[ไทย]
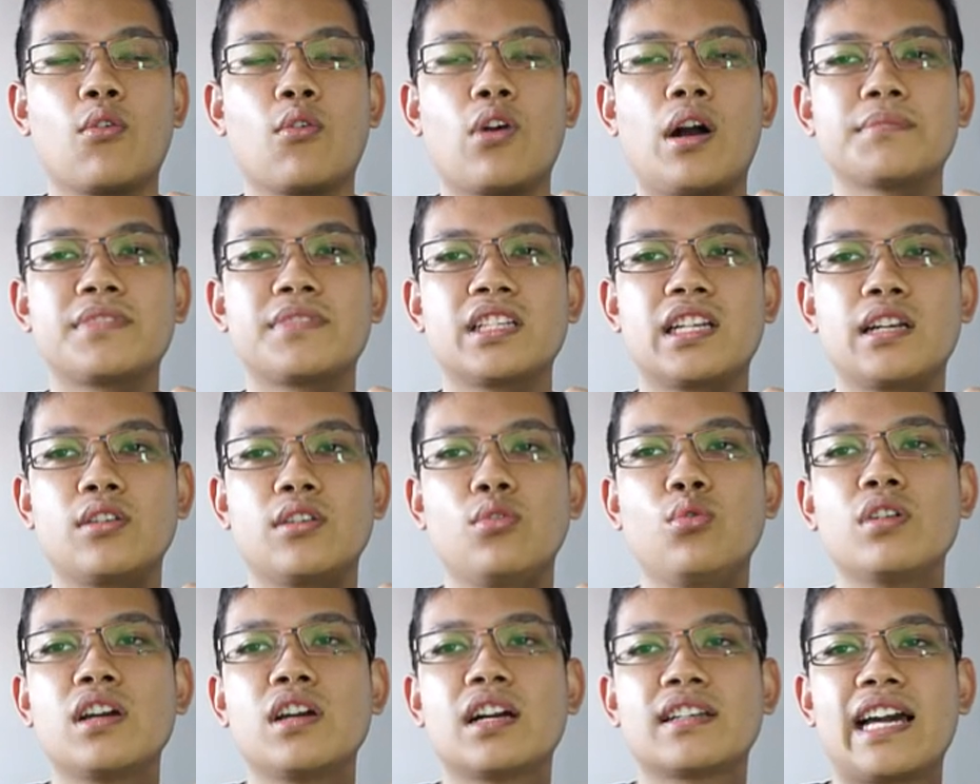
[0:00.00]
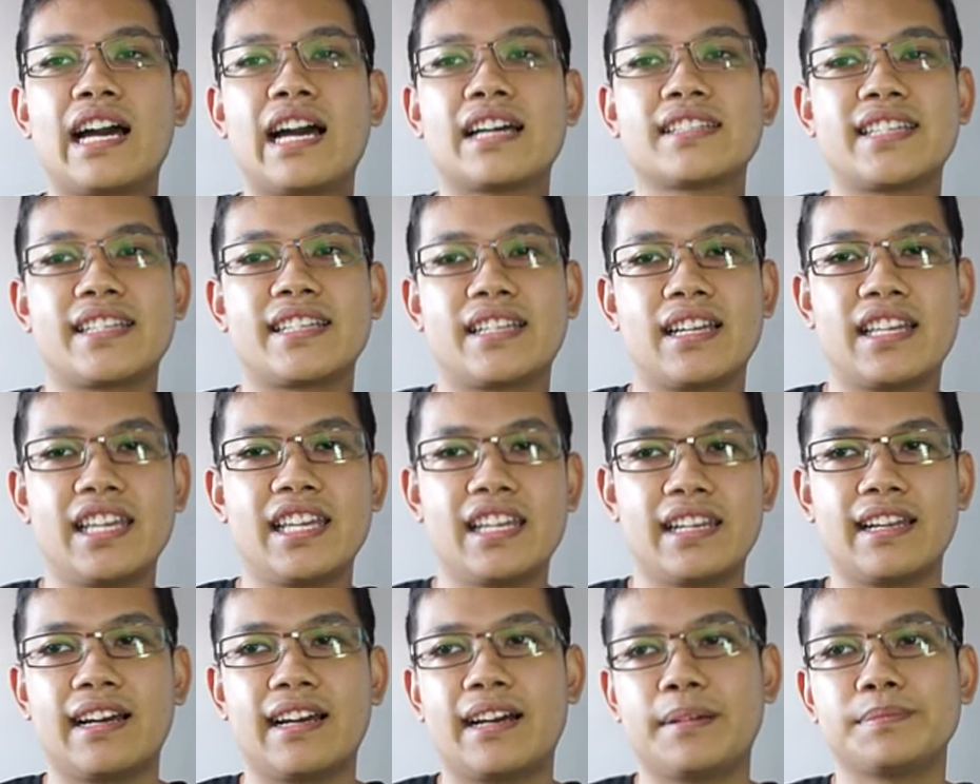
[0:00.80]
ความเจริญรุ่งเรืองทางเศรษฐ
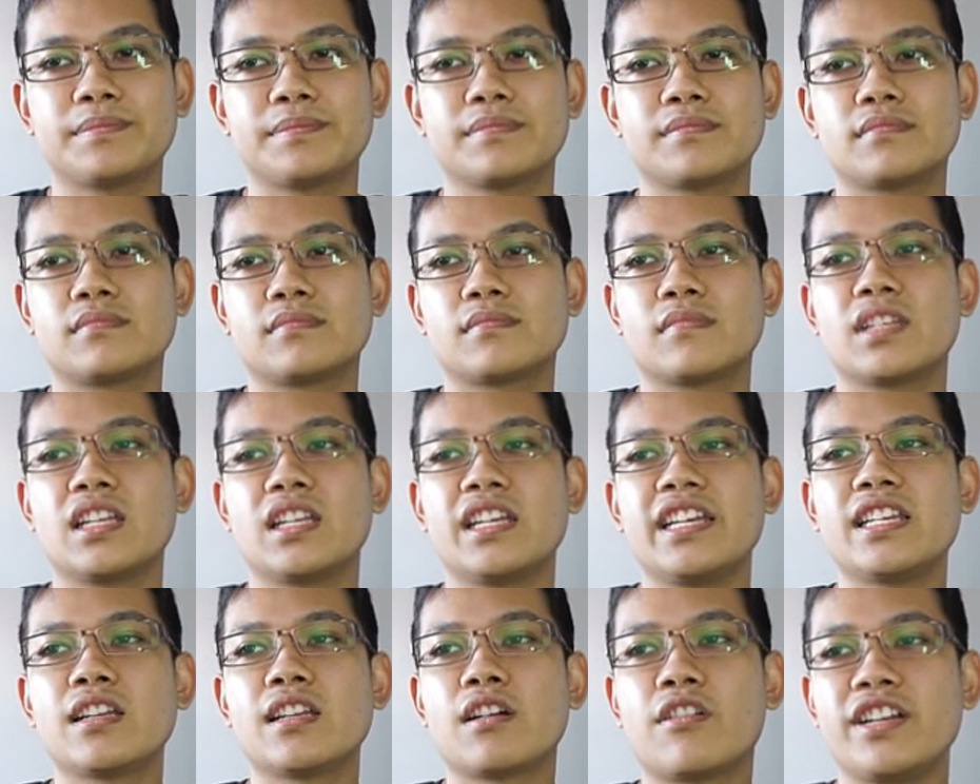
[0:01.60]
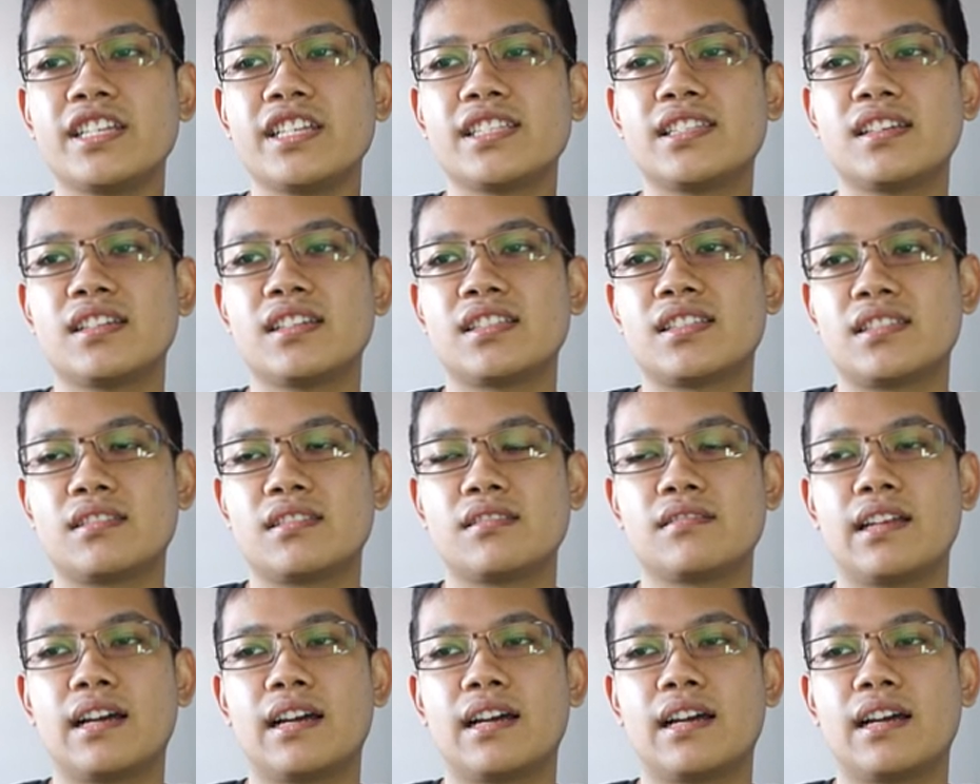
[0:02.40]
กิจนะครับ increases